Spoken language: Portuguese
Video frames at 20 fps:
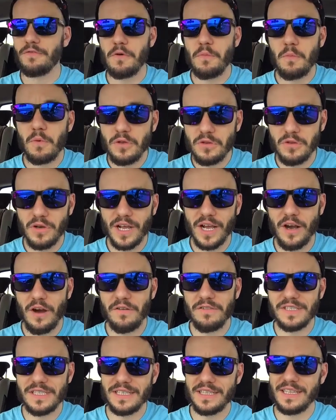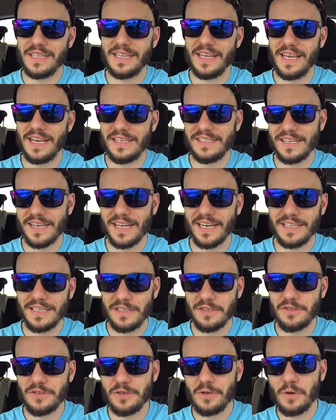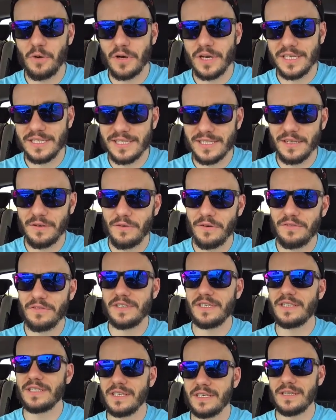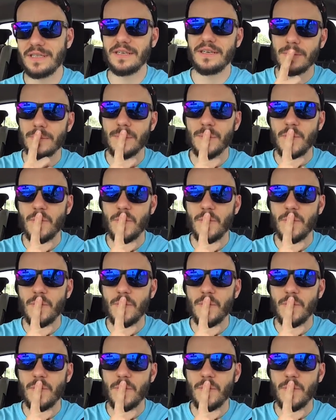Foi muito legal a visita deles, agradeço de coração a visita.